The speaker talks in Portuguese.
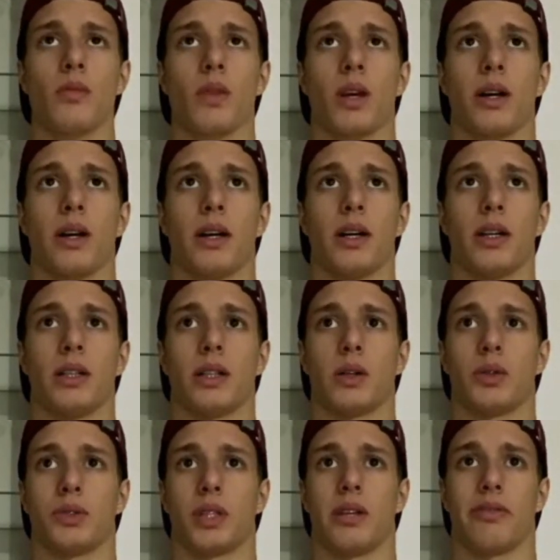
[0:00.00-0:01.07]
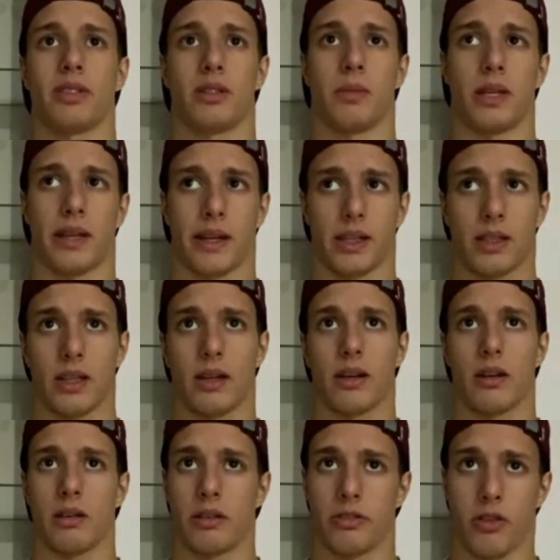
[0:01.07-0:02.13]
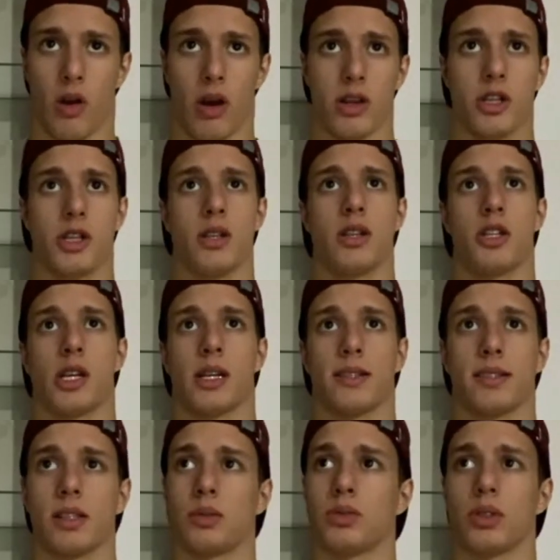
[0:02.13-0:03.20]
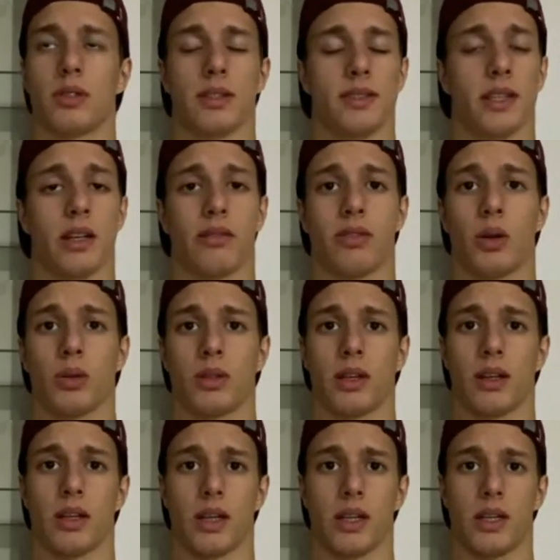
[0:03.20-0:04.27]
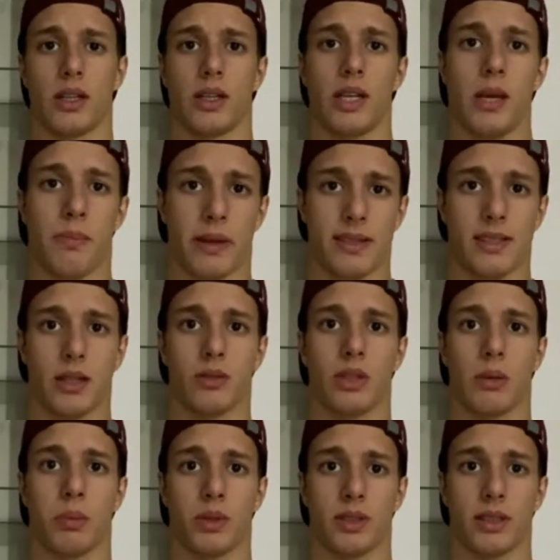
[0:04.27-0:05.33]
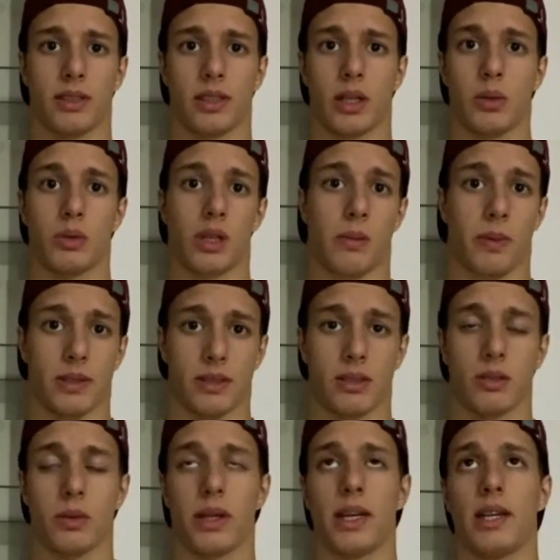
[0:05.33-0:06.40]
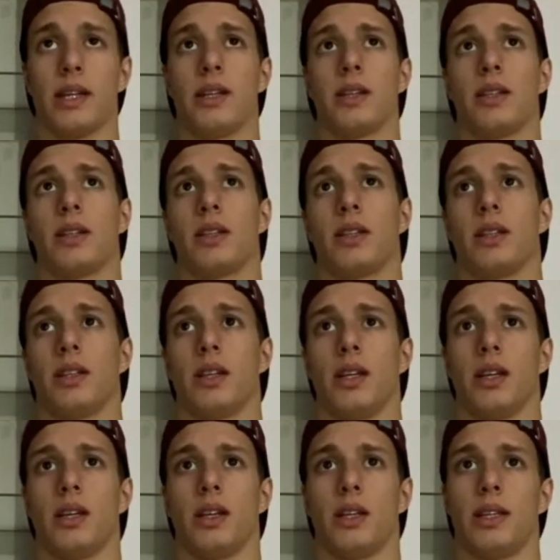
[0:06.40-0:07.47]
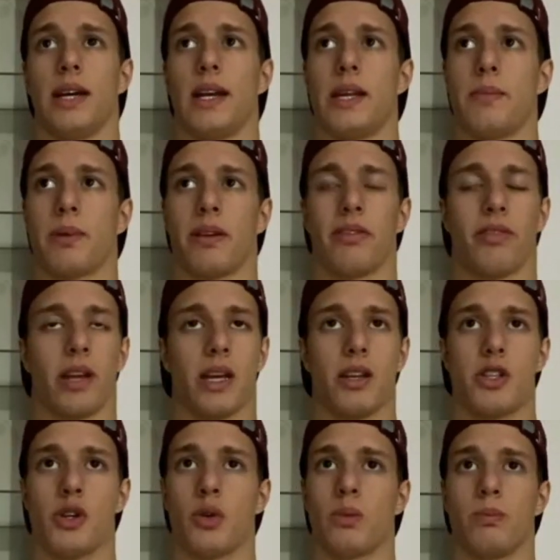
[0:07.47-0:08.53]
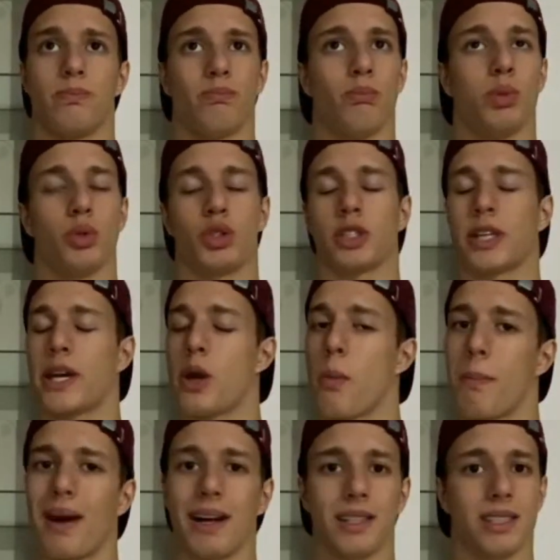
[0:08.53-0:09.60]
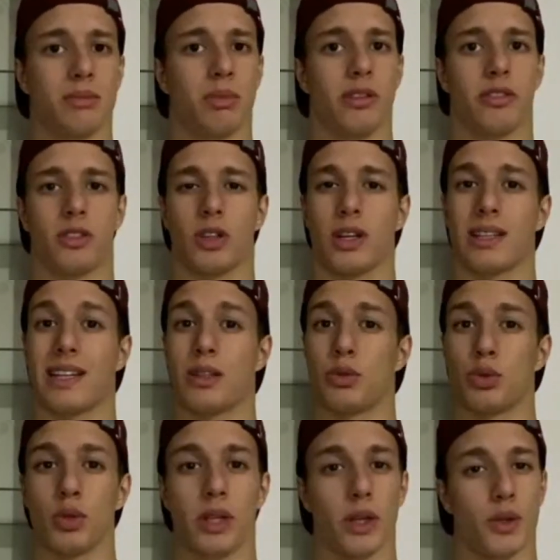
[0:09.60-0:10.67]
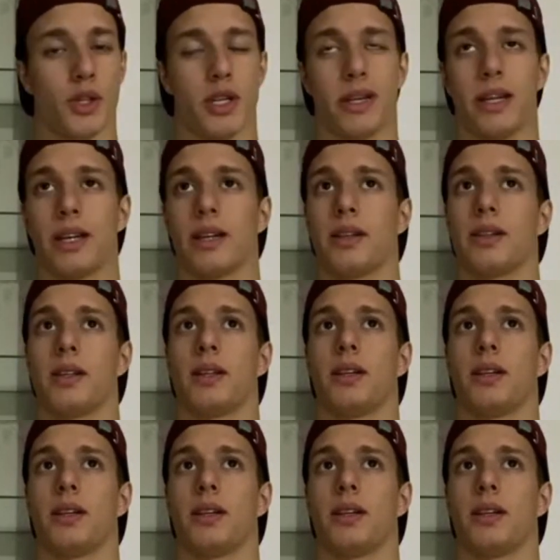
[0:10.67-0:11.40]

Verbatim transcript: Uh, conseguiu fazer uma largada forte, já na segunda ou terceira volta ir para a segunda posição, ultrapassando ele. E, e dali para frente eu busquei o máximo a vitória, dei tudo que eu tinha.